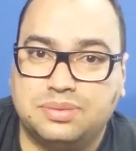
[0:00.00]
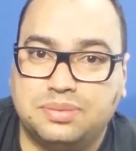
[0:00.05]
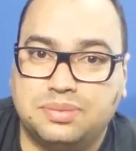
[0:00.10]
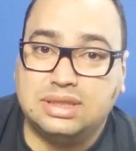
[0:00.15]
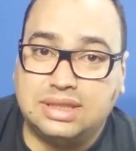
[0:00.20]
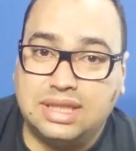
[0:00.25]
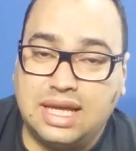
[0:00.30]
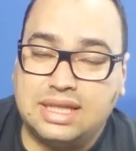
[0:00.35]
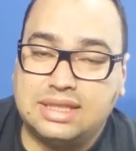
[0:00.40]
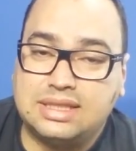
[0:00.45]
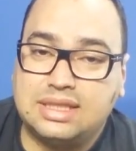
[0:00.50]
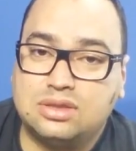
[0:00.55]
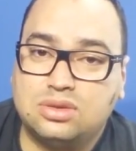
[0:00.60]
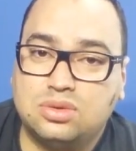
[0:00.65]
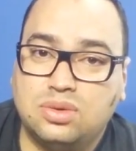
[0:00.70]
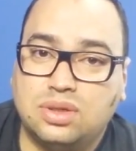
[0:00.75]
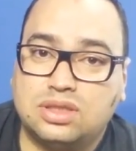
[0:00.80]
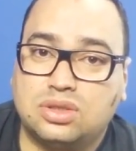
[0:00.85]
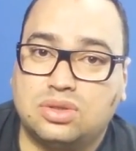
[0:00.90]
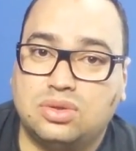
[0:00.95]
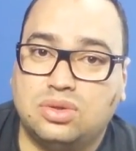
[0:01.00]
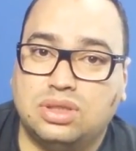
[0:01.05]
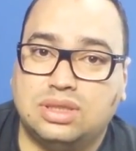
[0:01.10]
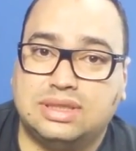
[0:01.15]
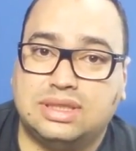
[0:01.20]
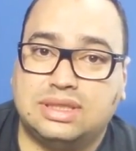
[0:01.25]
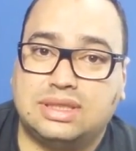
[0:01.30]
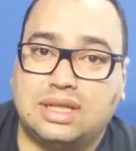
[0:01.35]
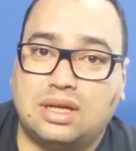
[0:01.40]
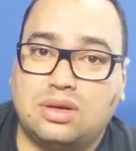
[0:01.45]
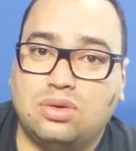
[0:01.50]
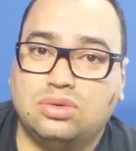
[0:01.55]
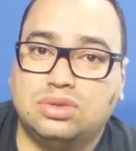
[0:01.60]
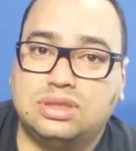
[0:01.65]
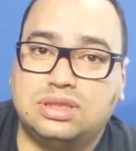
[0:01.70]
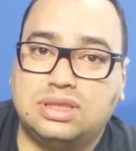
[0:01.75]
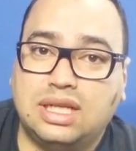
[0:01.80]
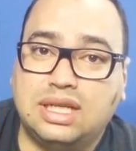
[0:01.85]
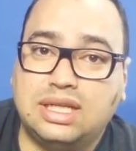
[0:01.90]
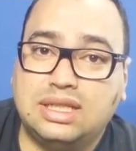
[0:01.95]
Sem essas duas coisas, a
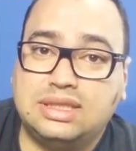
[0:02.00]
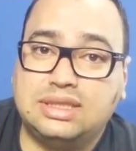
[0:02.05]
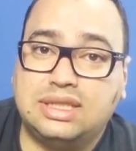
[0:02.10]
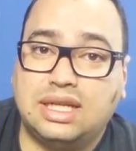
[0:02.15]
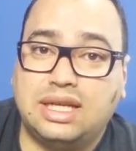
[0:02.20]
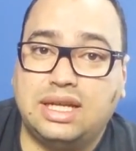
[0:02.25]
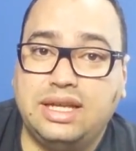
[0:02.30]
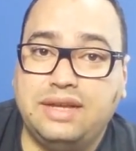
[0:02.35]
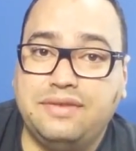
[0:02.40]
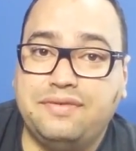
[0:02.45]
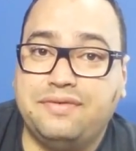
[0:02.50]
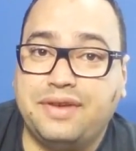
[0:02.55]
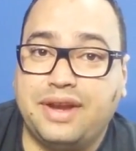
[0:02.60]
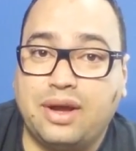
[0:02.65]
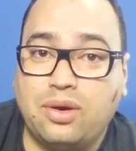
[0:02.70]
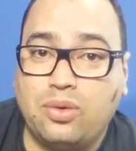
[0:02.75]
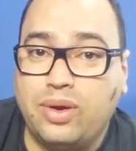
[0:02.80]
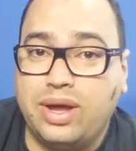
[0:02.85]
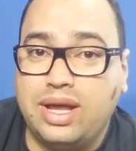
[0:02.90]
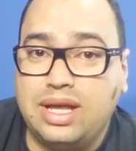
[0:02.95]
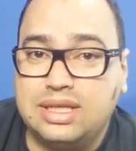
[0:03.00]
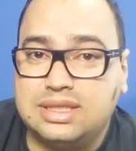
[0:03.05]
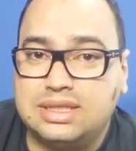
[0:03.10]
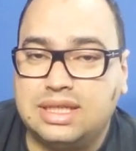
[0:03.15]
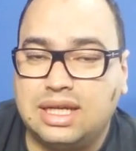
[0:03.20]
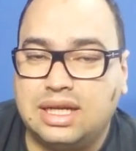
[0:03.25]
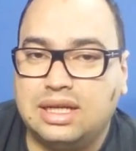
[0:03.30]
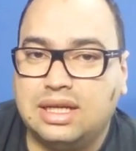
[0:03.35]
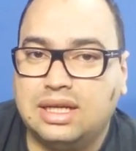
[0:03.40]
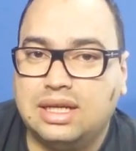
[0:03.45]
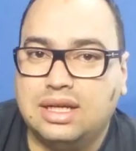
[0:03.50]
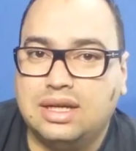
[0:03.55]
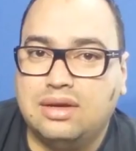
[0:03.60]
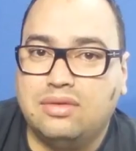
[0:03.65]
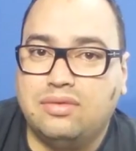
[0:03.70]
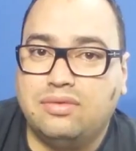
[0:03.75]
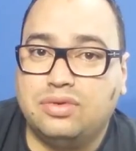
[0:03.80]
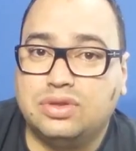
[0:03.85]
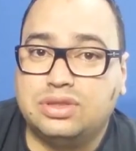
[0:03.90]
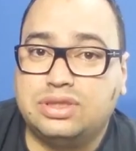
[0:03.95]
constância e frequência,
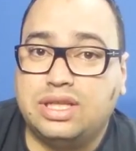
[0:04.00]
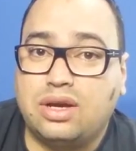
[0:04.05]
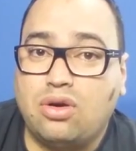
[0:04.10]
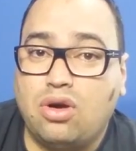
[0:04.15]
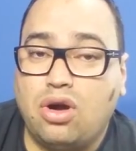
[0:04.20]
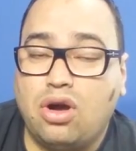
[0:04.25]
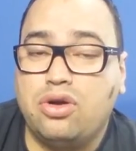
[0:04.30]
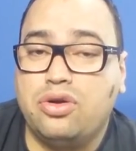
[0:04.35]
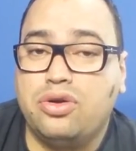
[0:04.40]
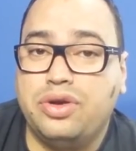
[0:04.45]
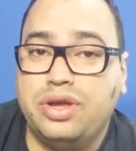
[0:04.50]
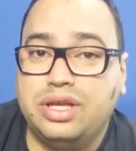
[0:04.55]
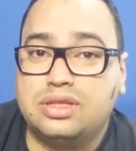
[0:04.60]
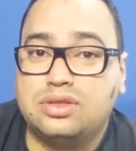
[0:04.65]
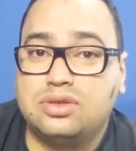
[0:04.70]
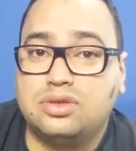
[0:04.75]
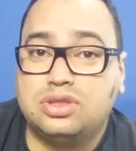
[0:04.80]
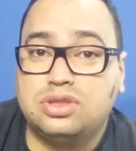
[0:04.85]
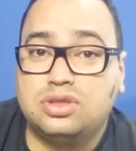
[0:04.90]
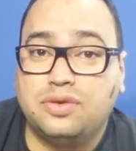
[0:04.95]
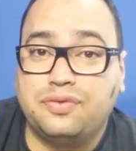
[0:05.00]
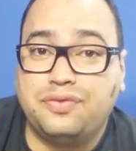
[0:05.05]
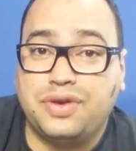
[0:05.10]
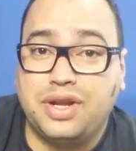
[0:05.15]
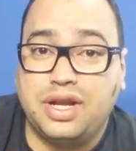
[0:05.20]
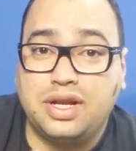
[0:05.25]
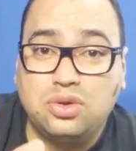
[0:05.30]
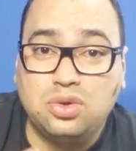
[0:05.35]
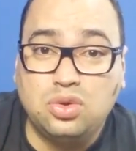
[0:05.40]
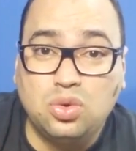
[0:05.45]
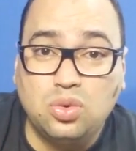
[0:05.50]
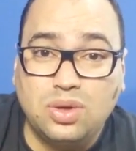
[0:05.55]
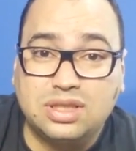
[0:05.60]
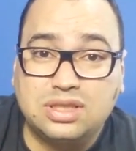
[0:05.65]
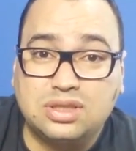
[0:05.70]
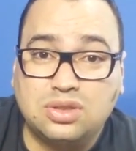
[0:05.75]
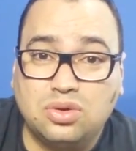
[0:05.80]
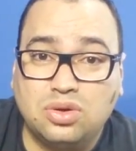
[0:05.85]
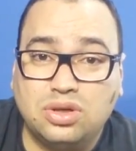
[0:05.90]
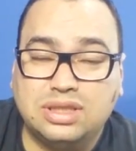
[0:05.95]
você corre o risco de sofrer
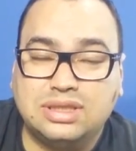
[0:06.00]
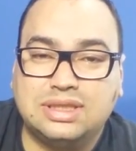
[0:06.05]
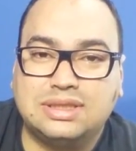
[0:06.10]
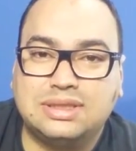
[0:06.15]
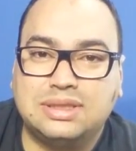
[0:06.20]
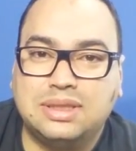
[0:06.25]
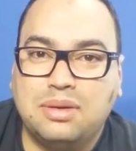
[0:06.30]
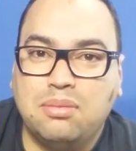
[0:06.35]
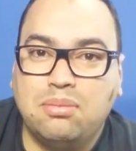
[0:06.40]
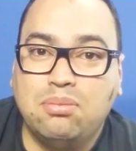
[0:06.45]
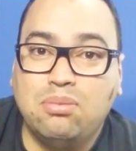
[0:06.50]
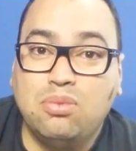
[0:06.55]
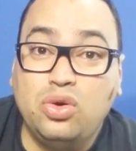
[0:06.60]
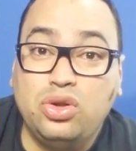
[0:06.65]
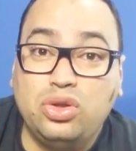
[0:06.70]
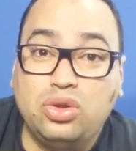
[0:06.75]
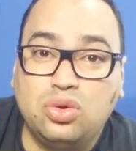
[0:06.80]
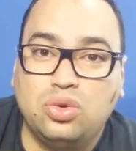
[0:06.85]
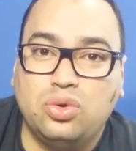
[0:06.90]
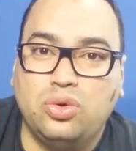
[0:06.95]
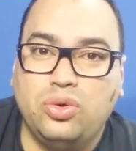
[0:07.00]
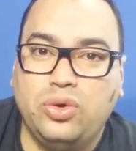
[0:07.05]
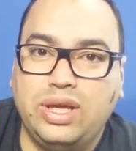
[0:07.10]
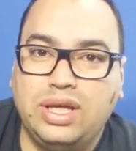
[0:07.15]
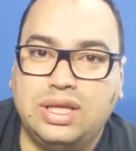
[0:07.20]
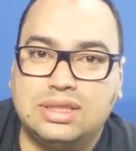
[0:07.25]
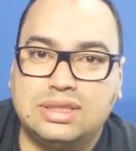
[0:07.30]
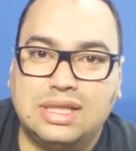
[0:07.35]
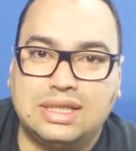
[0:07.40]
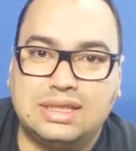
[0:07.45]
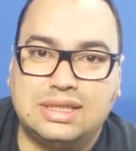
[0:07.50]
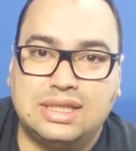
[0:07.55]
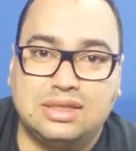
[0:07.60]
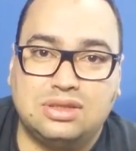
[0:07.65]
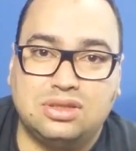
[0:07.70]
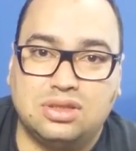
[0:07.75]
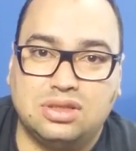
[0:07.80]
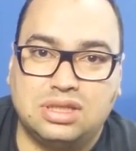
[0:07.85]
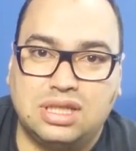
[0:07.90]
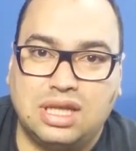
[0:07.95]
duas coisas muito ruins nas
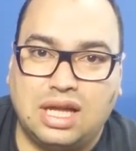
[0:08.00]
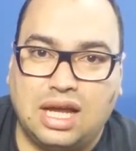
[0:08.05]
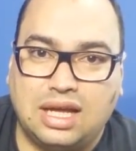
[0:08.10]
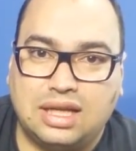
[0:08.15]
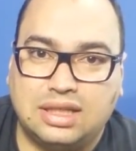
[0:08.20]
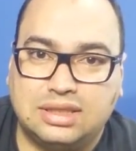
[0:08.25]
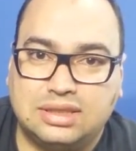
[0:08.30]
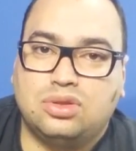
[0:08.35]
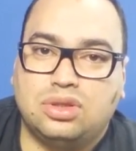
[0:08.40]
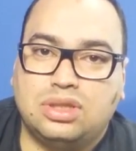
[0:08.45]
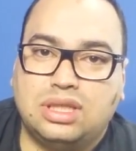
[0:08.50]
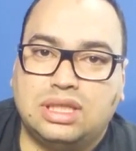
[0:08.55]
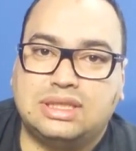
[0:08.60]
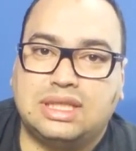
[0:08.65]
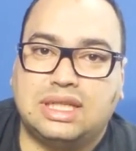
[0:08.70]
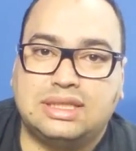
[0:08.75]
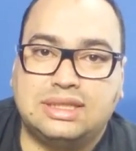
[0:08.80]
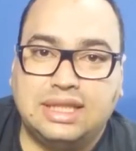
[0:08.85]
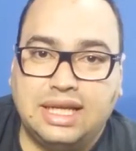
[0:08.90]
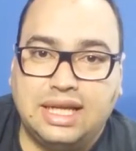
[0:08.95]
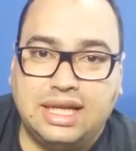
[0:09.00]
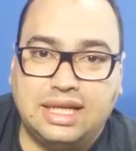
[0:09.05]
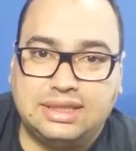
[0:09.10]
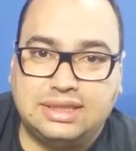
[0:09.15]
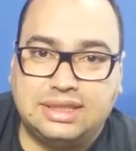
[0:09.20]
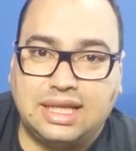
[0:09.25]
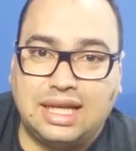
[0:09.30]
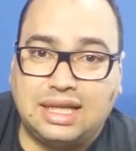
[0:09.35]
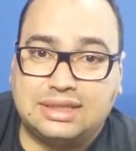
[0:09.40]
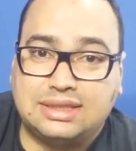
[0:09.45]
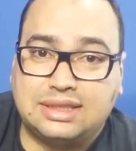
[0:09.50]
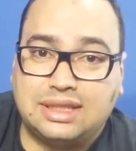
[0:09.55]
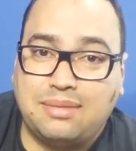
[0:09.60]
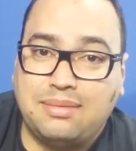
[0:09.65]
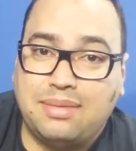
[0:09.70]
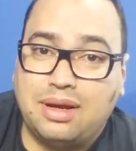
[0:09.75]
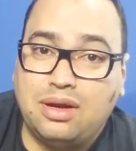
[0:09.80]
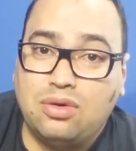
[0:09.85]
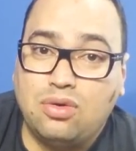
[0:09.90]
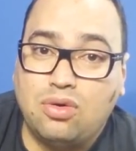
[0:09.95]
redes sociais. Todas as redes, elas
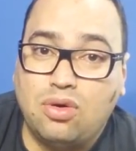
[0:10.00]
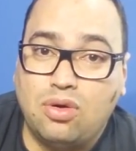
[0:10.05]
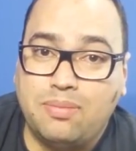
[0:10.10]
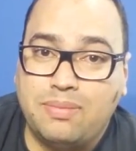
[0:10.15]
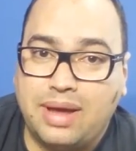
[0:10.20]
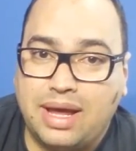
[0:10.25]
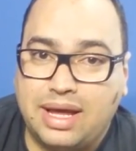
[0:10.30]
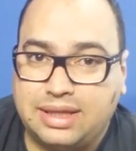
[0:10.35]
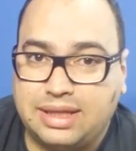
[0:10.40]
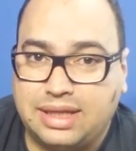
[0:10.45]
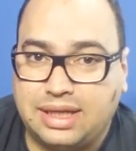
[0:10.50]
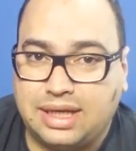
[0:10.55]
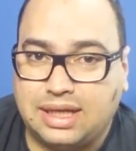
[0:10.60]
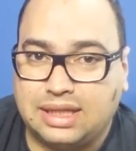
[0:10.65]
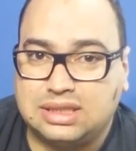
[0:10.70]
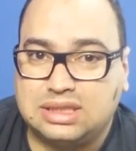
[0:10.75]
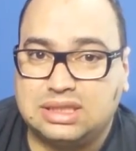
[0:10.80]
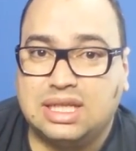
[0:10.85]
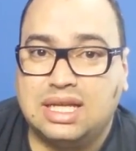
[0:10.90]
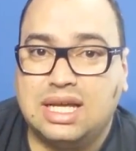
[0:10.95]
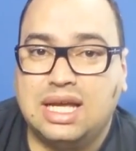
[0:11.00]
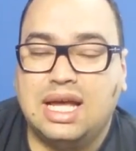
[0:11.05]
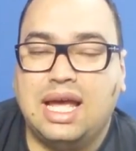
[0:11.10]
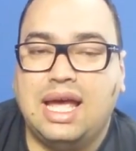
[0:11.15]
trabalham com métricas.